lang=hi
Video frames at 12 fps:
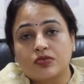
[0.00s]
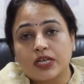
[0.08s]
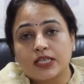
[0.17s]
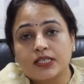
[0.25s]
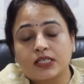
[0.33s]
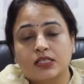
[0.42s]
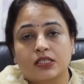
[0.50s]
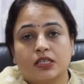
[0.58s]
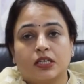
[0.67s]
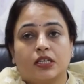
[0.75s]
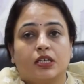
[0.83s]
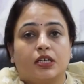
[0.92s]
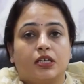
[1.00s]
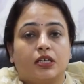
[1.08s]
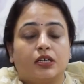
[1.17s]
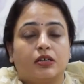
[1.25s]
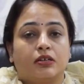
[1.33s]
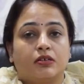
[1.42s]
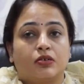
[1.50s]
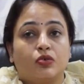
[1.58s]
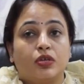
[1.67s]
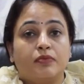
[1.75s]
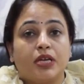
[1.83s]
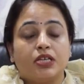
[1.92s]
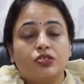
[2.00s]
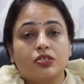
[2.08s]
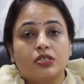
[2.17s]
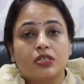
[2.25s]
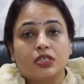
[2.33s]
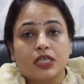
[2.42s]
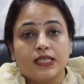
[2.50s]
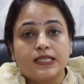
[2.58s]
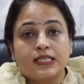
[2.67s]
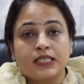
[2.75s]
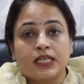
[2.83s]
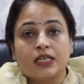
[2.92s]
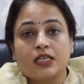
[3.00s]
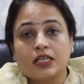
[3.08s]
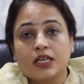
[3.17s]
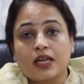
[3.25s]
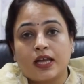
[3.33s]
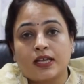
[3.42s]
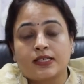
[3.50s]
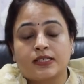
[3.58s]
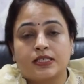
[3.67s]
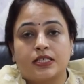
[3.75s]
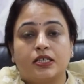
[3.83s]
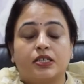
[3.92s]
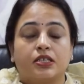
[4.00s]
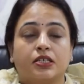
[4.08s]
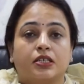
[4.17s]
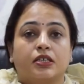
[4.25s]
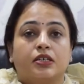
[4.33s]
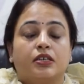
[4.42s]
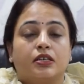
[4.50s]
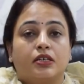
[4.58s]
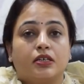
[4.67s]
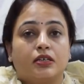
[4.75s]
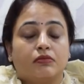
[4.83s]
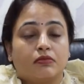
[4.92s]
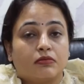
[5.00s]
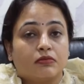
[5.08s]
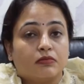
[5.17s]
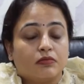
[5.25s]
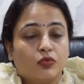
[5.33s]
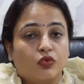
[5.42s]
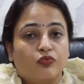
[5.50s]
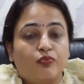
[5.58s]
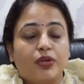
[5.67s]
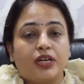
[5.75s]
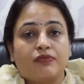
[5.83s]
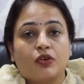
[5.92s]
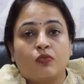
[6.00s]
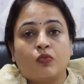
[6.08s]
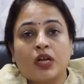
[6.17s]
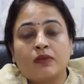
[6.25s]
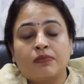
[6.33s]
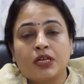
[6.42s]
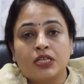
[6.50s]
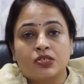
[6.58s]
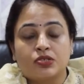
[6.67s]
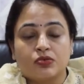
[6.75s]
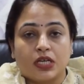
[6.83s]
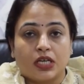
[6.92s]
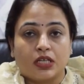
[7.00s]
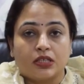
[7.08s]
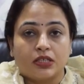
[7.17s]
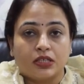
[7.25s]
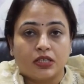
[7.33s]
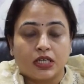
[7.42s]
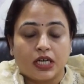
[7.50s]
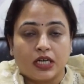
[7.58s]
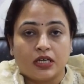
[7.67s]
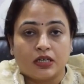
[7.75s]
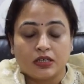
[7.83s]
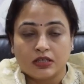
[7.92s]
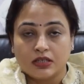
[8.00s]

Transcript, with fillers: स्ट्रेस कोई मेजर इंसिडेंट या एक्सीडेंट मूवमेंट फ्रॉम वन प्लेस टू अनदर एंड